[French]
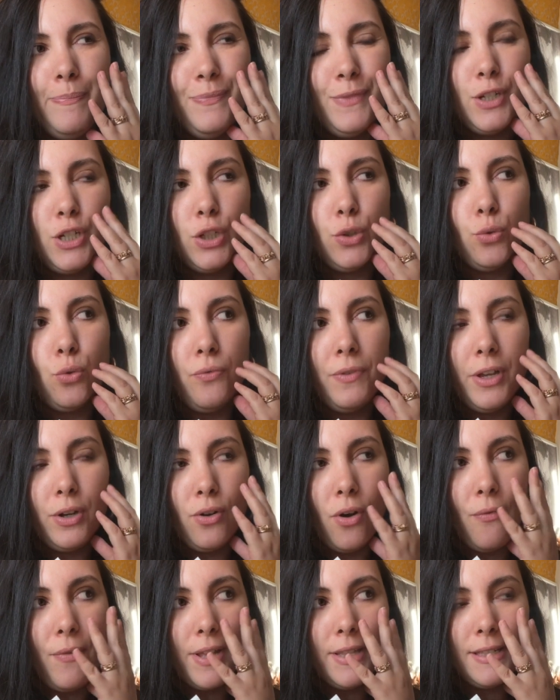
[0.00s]
j'ai trouvé
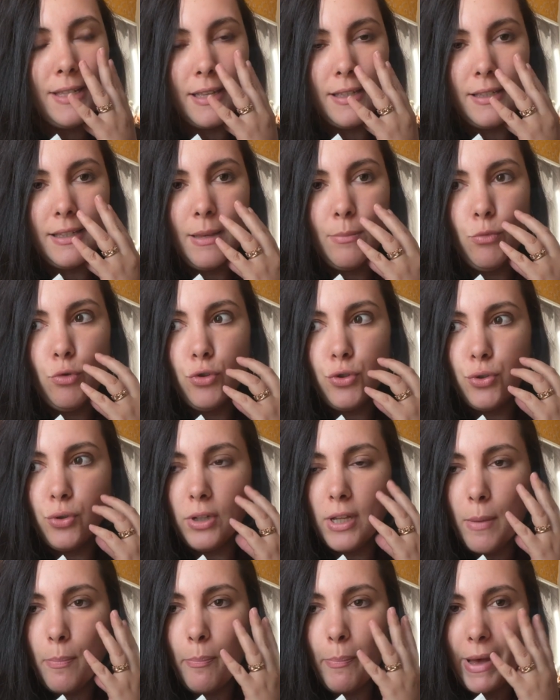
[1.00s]
qu'en fait ça
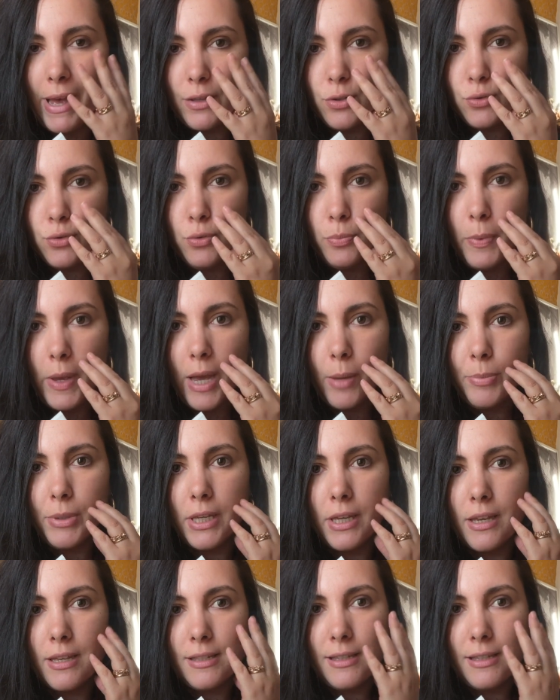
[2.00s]
s'émulsionnait pas super bien,